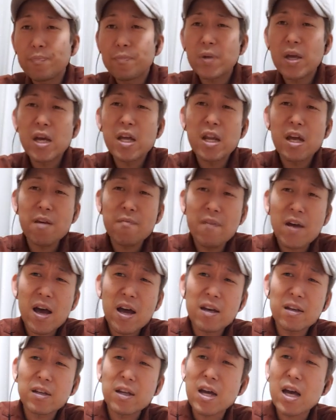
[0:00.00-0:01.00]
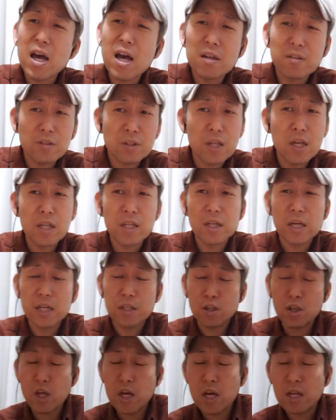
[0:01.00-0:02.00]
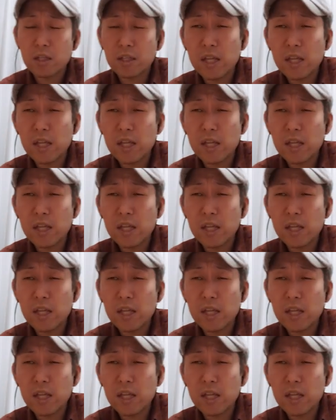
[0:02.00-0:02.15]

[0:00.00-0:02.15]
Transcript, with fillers: ー、寝れ前がせでかせ